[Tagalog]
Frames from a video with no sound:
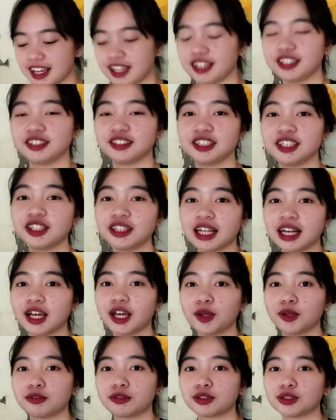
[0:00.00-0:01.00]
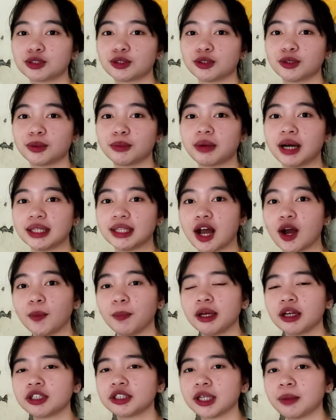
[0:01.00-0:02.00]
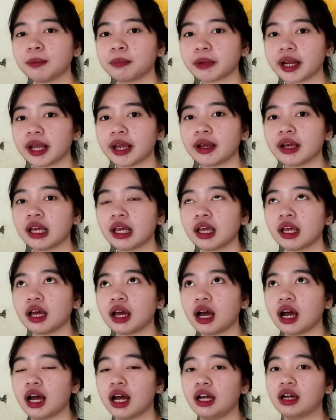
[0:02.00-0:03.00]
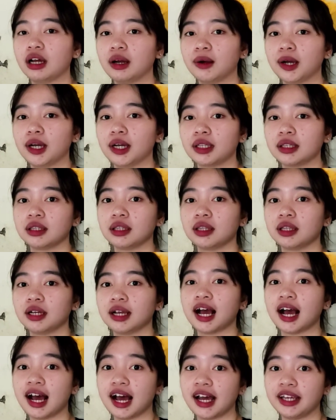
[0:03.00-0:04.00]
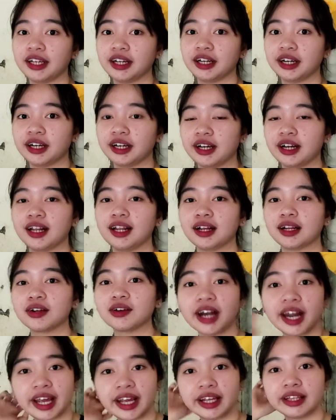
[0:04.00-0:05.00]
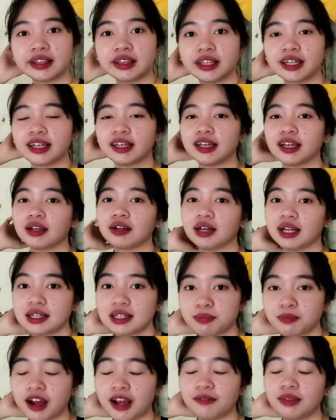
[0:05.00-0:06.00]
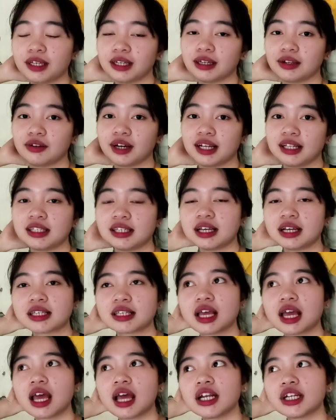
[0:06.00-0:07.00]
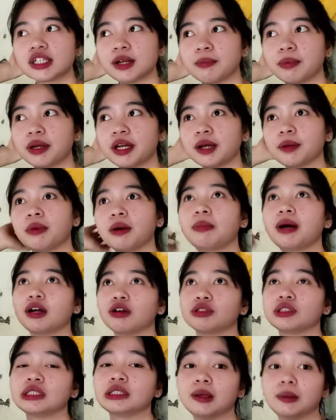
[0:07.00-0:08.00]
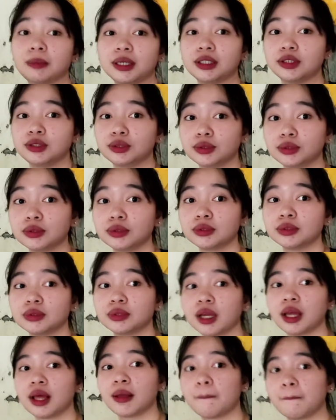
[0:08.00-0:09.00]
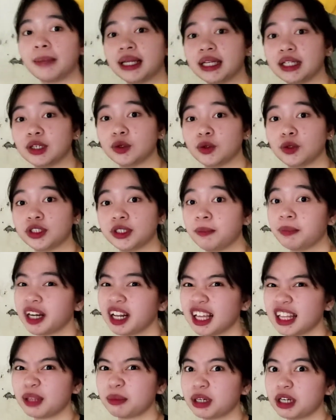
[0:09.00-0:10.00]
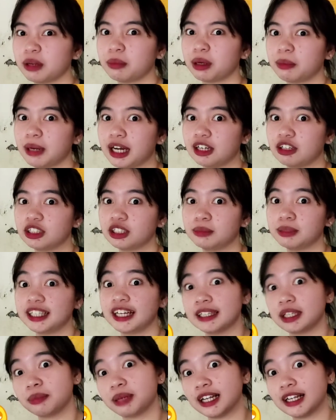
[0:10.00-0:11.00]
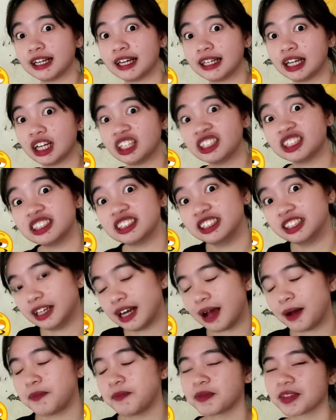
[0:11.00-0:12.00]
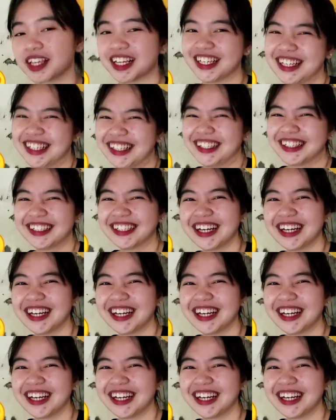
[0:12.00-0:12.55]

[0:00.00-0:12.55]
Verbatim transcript: Yun, yun talaga yung gusto ko ng bata ko. Pero syempre, uh, ah, nag-higher like, grade, naging grade 5, naging grade 6. Syempre, nagbabago din naman yung pananaw ko. Syempre, lahat naman nagbabago. Di ba dati mahal kanya niya, hindi na.